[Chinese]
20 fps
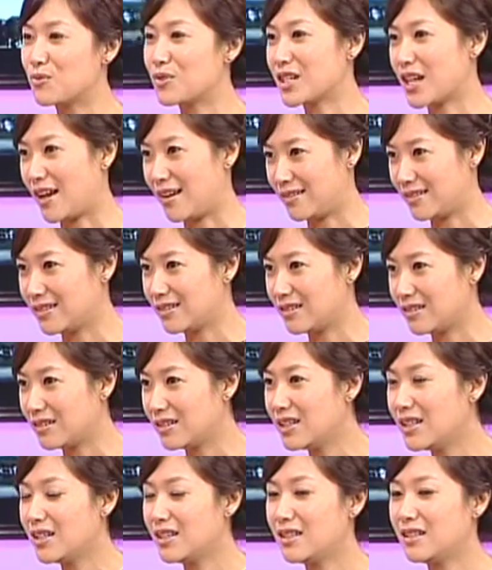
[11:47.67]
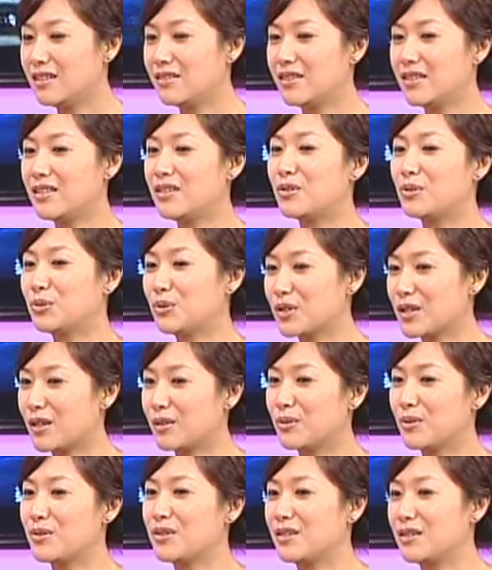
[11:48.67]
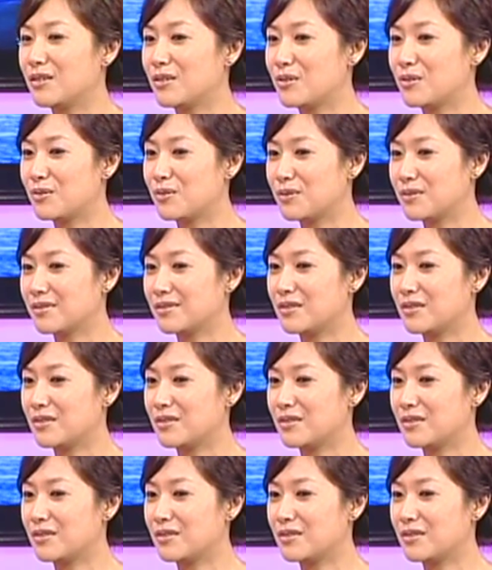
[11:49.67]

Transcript: 常乐。因为你有多少东西，你都，